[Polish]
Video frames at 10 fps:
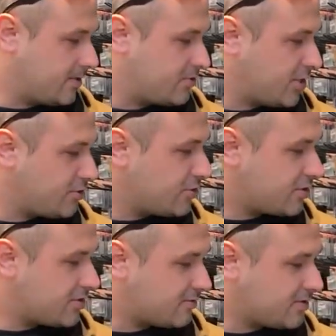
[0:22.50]

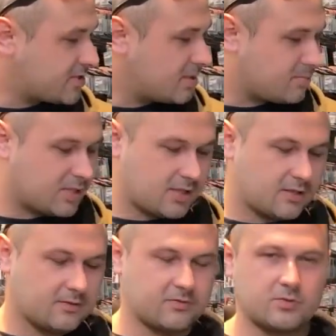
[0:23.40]
Czajniczki są
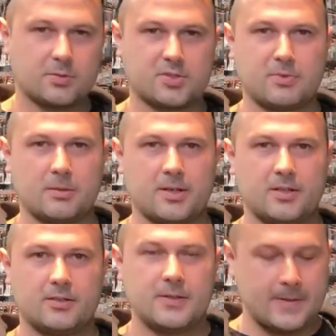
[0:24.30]
dostępne w dwóch
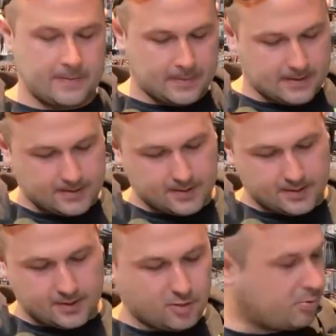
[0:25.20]
rozmiarach
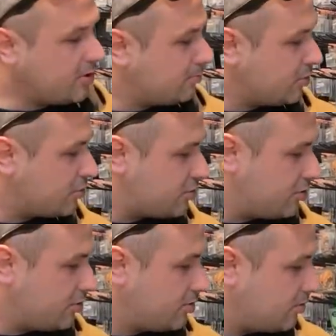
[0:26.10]
o
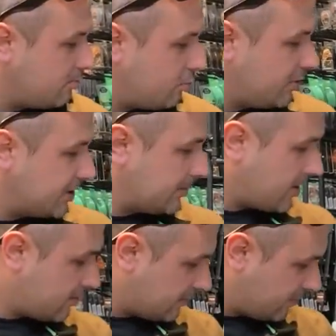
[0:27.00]
pojemności pół
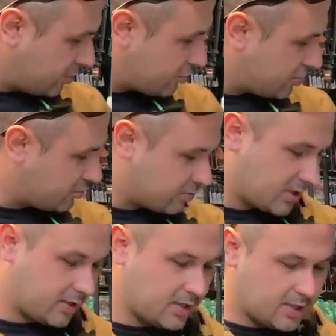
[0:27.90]
litra, widoczny
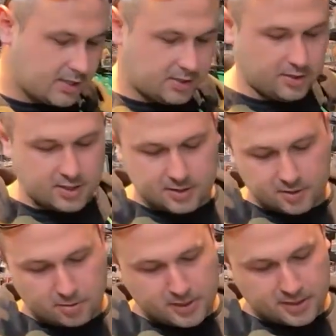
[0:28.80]
tutaj, i
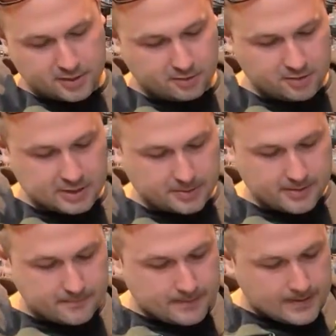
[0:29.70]
1,1 litra.